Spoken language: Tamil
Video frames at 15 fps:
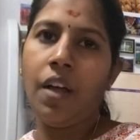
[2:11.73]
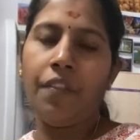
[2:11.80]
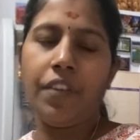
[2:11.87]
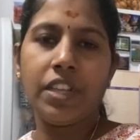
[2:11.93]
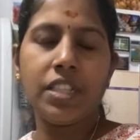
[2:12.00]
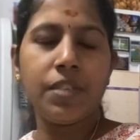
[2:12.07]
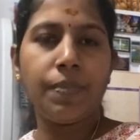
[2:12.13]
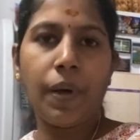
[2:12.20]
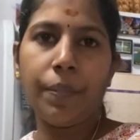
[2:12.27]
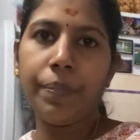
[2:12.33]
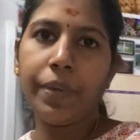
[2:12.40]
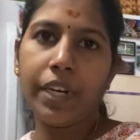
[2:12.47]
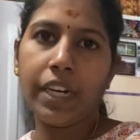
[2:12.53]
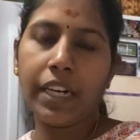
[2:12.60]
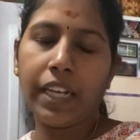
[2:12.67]
வச்சு பம்ப்
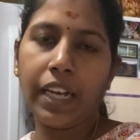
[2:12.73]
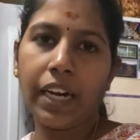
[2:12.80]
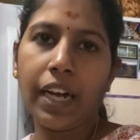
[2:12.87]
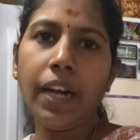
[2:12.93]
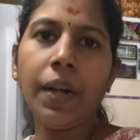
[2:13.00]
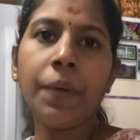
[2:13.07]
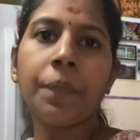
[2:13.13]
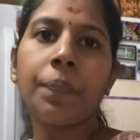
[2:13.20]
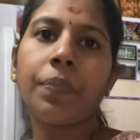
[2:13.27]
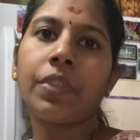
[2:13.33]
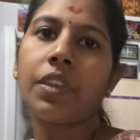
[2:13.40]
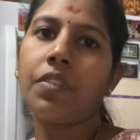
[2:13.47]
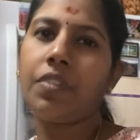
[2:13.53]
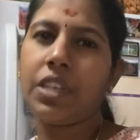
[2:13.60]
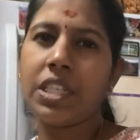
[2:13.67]
பண்ணுறீங்கன்னா
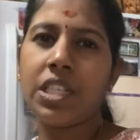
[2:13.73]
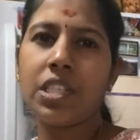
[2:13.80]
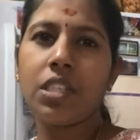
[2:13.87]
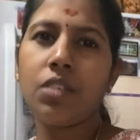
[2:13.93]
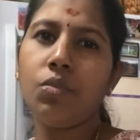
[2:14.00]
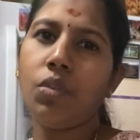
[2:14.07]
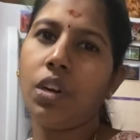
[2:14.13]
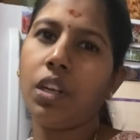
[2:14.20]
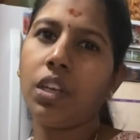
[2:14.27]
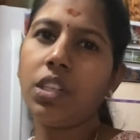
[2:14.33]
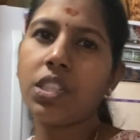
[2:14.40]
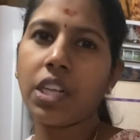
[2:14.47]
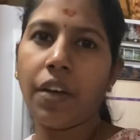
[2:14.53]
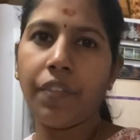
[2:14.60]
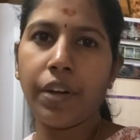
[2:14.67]
ஃபஸ்ட்டு உங்களுக்கு
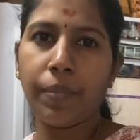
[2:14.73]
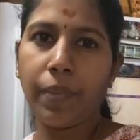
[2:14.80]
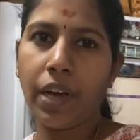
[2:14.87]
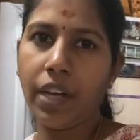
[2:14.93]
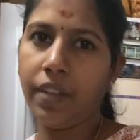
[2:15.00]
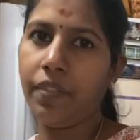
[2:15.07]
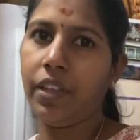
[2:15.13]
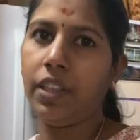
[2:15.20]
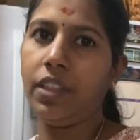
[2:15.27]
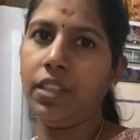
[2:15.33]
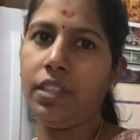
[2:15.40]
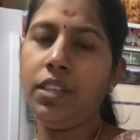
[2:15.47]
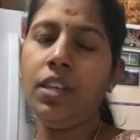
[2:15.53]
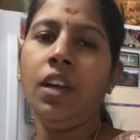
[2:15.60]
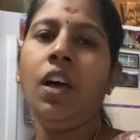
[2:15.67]
ஷவர் மாதிரி
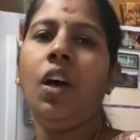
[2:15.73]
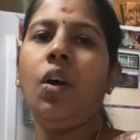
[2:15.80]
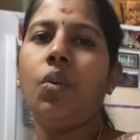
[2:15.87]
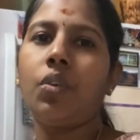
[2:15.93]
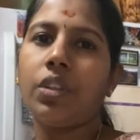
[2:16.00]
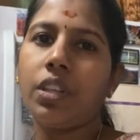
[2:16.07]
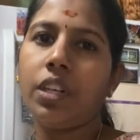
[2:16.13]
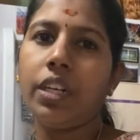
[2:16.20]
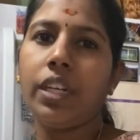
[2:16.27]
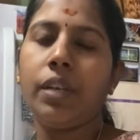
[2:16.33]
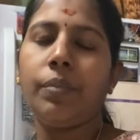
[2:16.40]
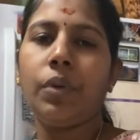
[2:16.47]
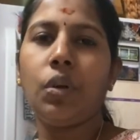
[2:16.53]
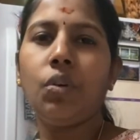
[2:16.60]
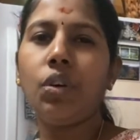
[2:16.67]
வந்து ஒரு தேர்ட்டி
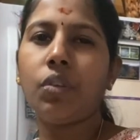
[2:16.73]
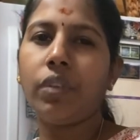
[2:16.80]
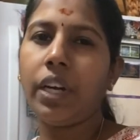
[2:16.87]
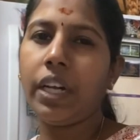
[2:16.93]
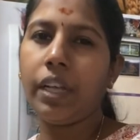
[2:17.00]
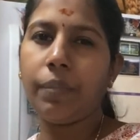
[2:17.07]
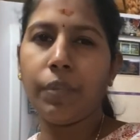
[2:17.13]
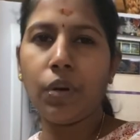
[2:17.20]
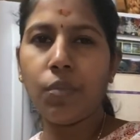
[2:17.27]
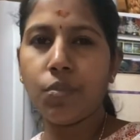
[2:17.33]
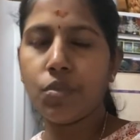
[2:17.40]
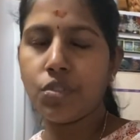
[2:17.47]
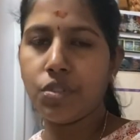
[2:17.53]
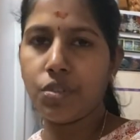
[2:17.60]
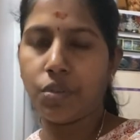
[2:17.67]
எம்எல்ஓ டுவெண்ட்டி எம்எல்ஓ
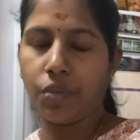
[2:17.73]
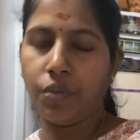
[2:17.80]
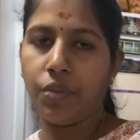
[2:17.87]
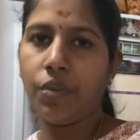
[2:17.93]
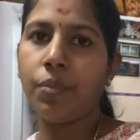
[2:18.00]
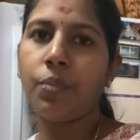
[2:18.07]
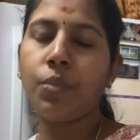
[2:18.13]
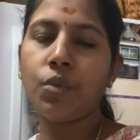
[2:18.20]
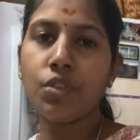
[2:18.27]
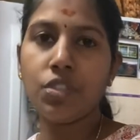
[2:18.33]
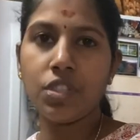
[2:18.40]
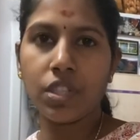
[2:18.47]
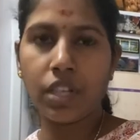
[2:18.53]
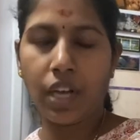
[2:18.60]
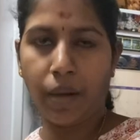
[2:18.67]
முடிஞ்சிடும்
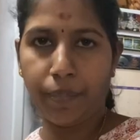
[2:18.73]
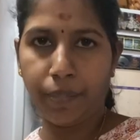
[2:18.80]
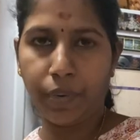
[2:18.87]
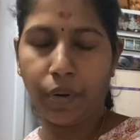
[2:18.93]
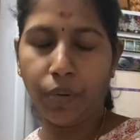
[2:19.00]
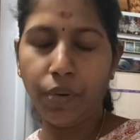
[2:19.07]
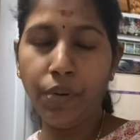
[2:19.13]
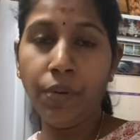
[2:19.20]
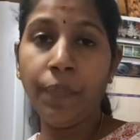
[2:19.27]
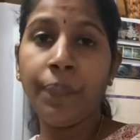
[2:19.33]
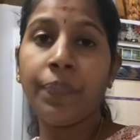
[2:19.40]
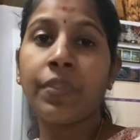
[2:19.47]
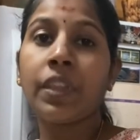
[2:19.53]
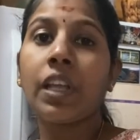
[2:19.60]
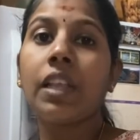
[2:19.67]
முடிஞ்சதுக்கப்புறம்
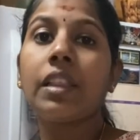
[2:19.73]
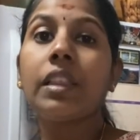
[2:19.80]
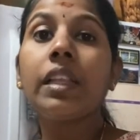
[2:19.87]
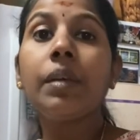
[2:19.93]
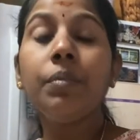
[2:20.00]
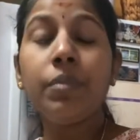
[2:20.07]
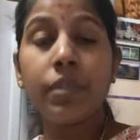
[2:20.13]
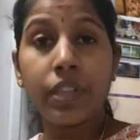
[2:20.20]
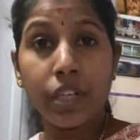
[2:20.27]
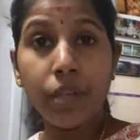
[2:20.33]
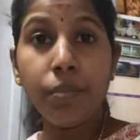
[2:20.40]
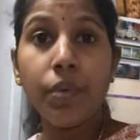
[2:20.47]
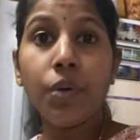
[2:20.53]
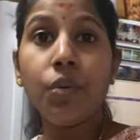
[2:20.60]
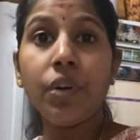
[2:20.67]
திம்
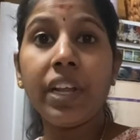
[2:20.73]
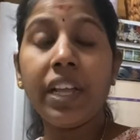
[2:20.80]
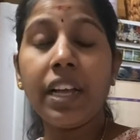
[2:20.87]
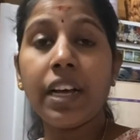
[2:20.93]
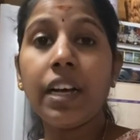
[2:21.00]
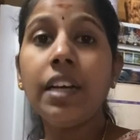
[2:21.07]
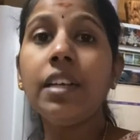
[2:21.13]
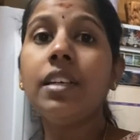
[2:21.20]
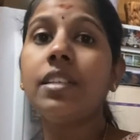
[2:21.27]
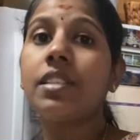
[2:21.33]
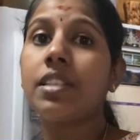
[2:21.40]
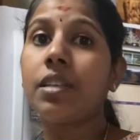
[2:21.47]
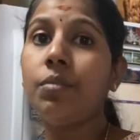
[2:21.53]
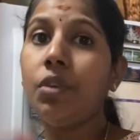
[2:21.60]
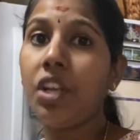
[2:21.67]
திரும்பவும் நீங்கள்
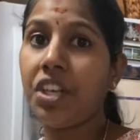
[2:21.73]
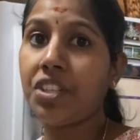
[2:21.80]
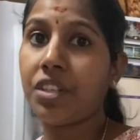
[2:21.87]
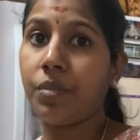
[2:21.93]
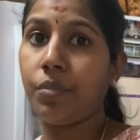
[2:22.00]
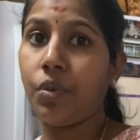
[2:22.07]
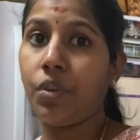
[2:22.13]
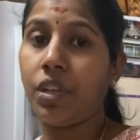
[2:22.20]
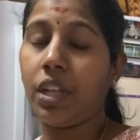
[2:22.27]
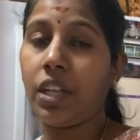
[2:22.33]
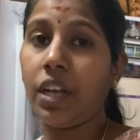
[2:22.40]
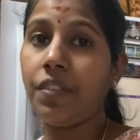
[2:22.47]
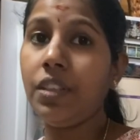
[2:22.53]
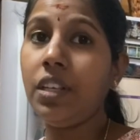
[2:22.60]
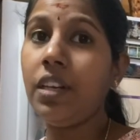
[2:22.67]
ஸ்டிமுலேஷன் மோட்
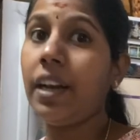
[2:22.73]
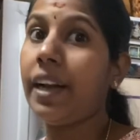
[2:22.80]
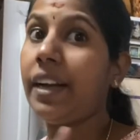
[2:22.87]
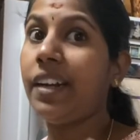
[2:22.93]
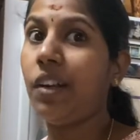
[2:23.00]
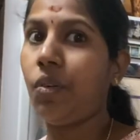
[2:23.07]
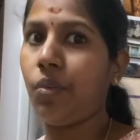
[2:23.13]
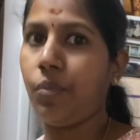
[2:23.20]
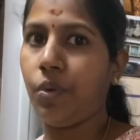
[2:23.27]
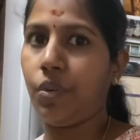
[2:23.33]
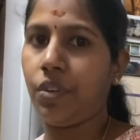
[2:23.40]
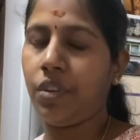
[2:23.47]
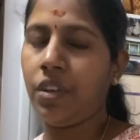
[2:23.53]
அதாவது லெட் டவுன் மோட்